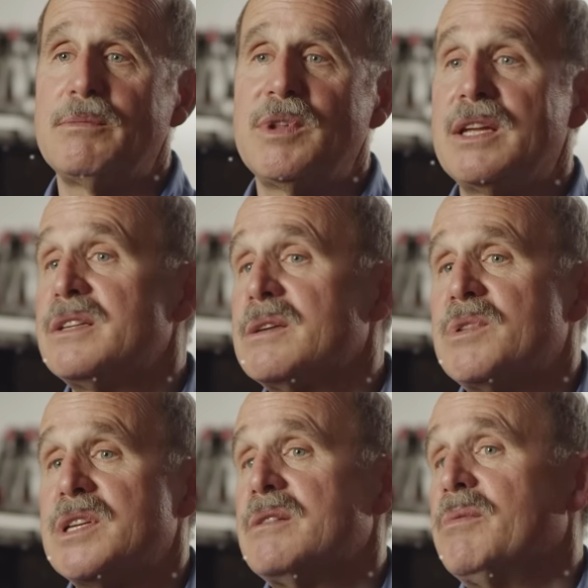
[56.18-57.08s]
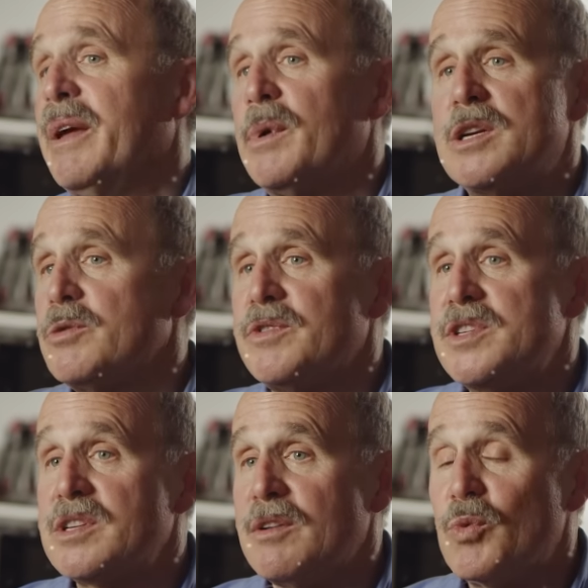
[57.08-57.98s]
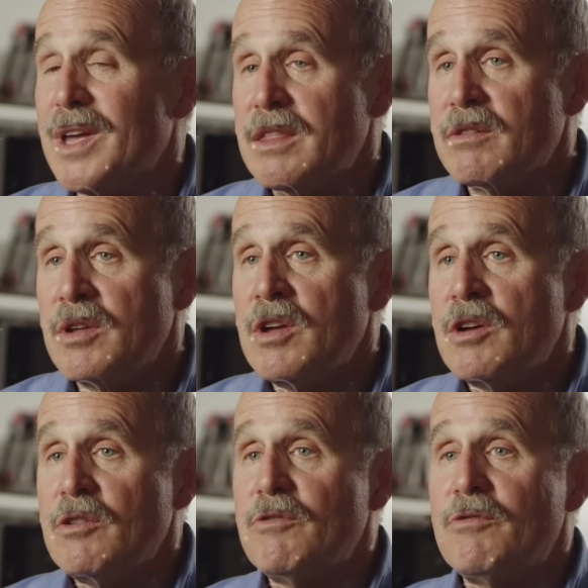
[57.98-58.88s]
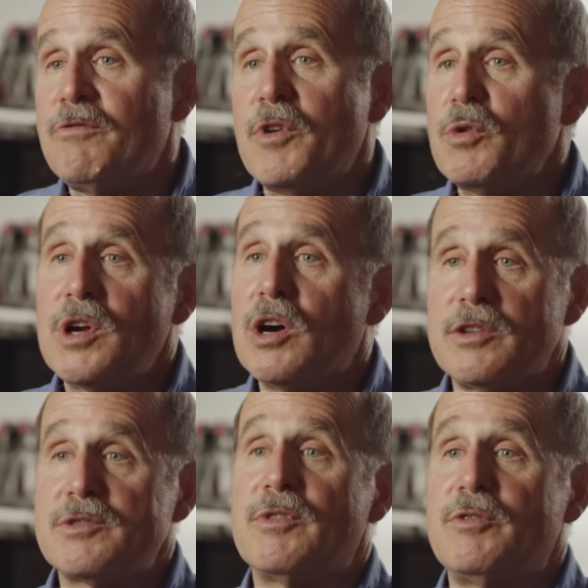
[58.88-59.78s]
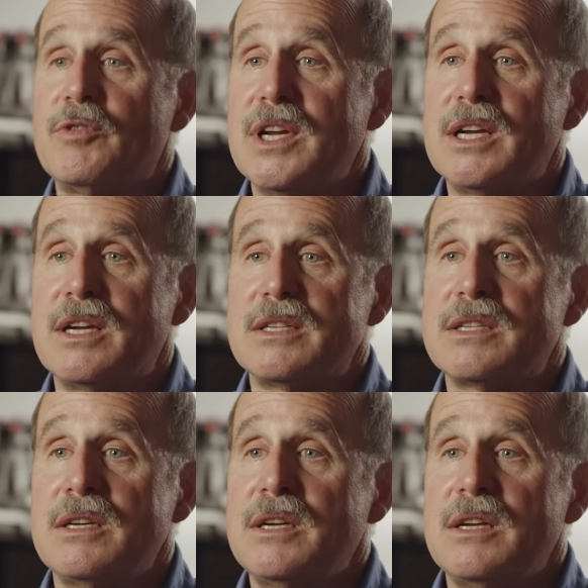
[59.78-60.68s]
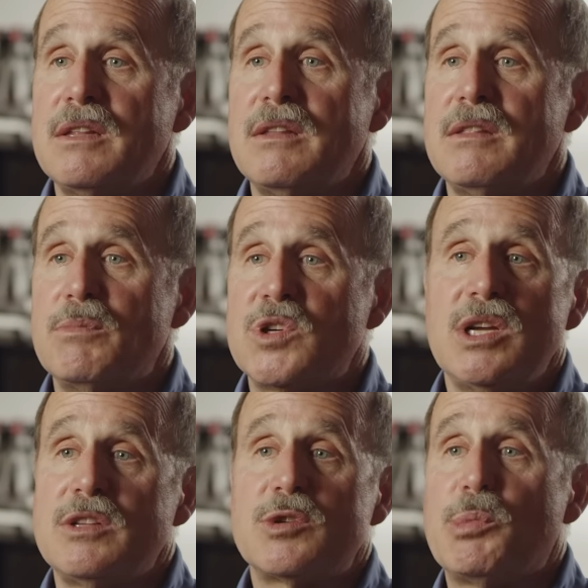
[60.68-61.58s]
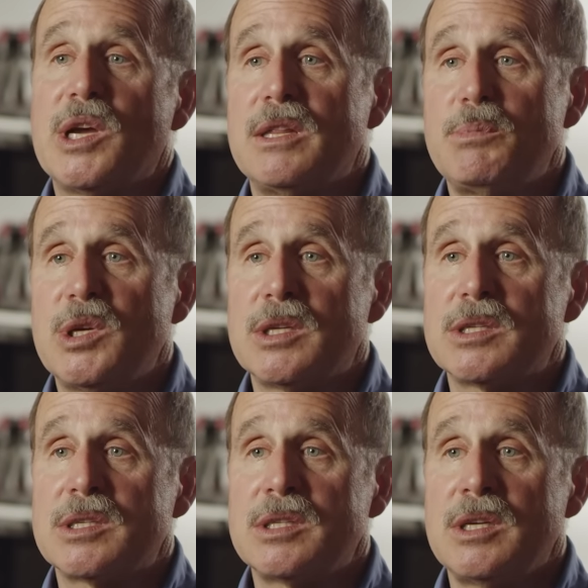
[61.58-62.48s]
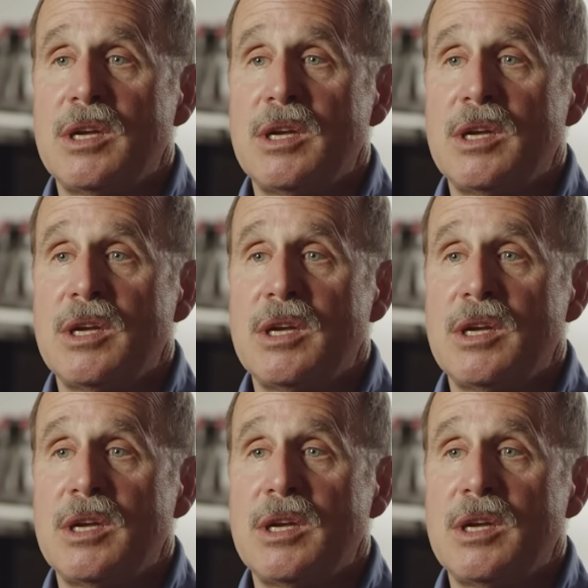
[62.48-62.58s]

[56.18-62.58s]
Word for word: Y entonces alguien pensó, pues vamos a ofrecer las llamadas gratis, porque con las máquinas ya se pagan.